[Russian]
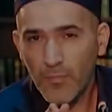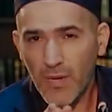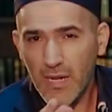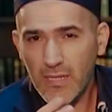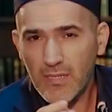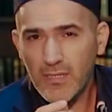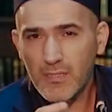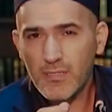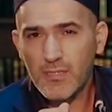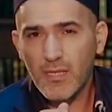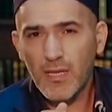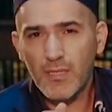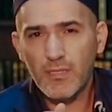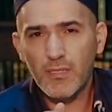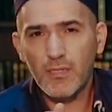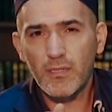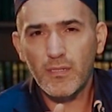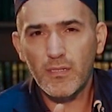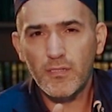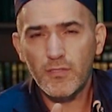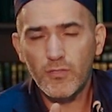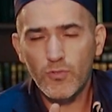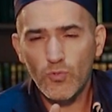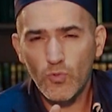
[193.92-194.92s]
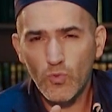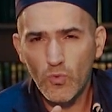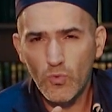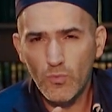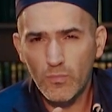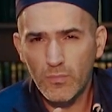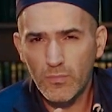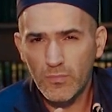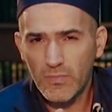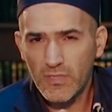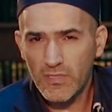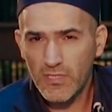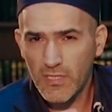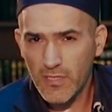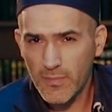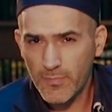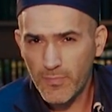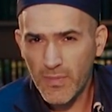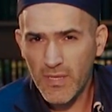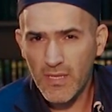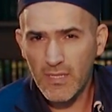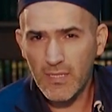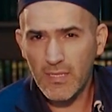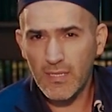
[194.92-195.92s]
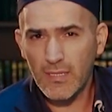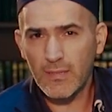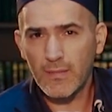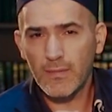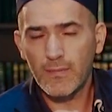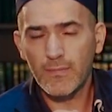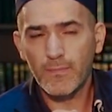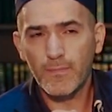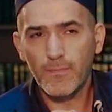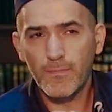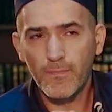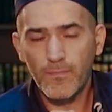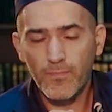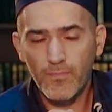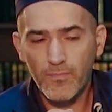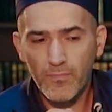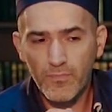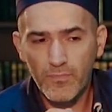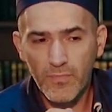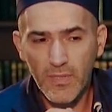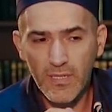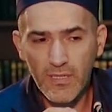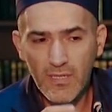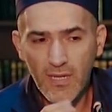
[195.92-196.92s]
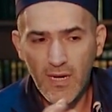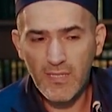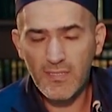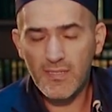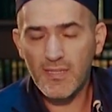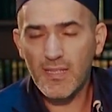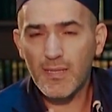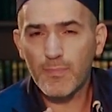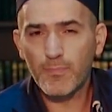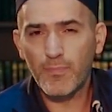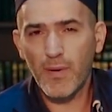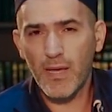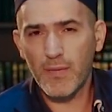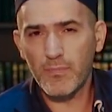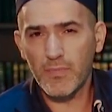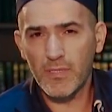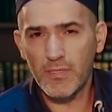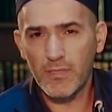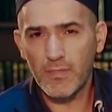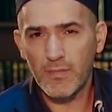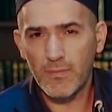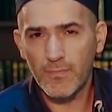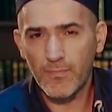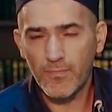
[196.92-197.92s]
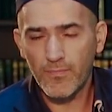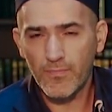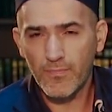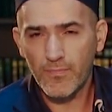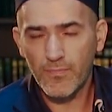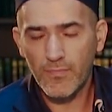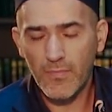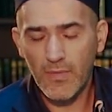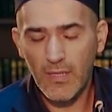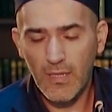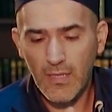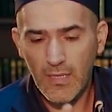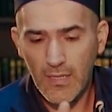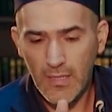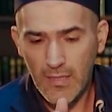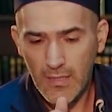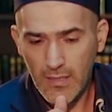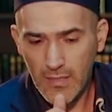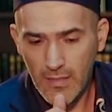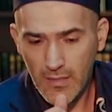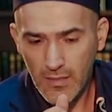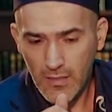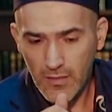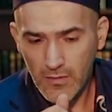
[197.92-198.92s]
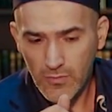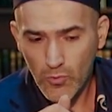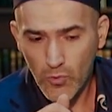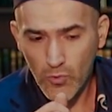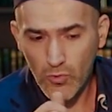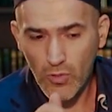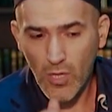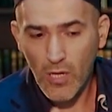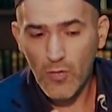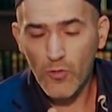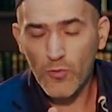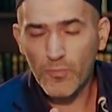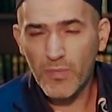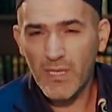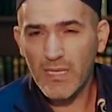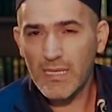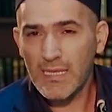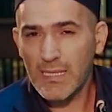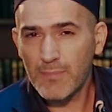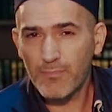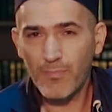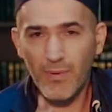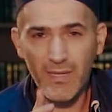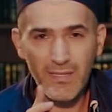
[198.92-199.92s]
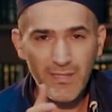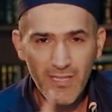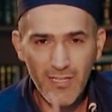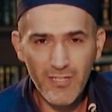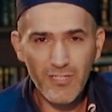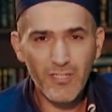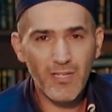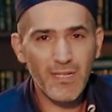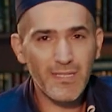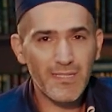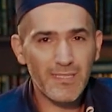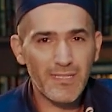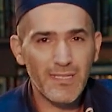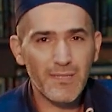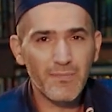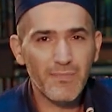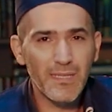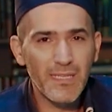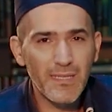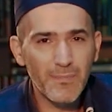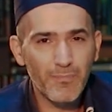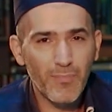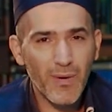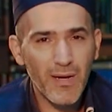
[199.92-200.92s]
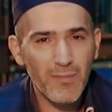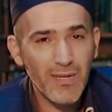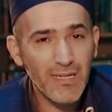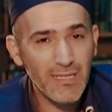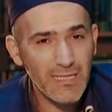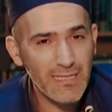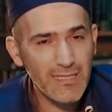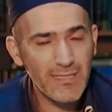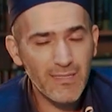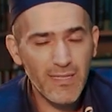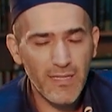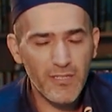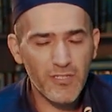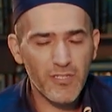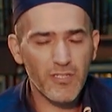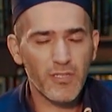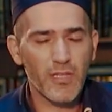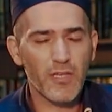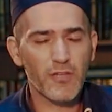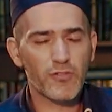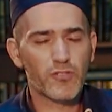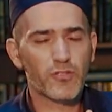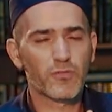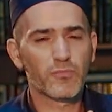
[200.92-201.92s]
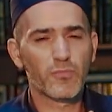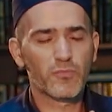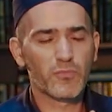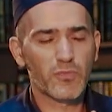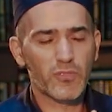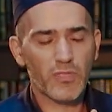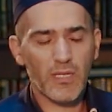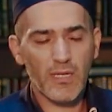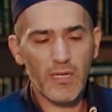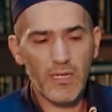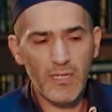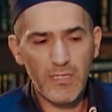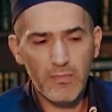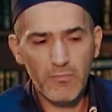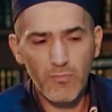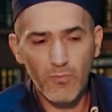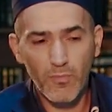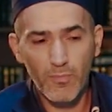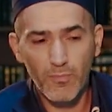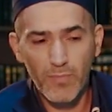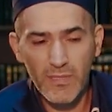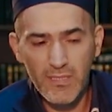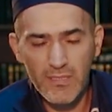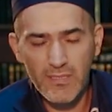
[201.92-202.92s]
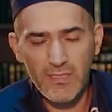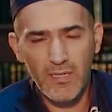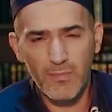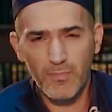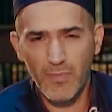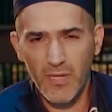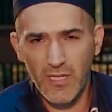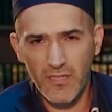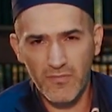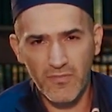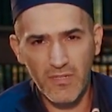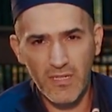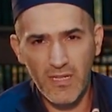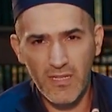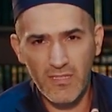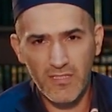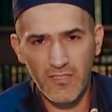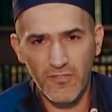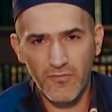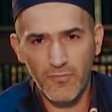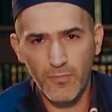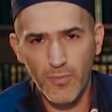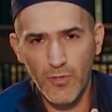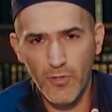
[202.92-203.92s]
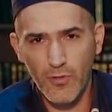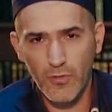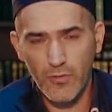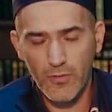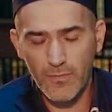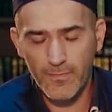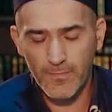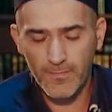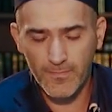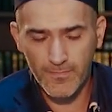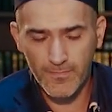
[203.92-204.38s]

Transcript: проницательность, ум, терпение, прекрасная память, трудолюбие и поддержка семьи помогли начинающему мутаалиму быстро продвигаться вперед.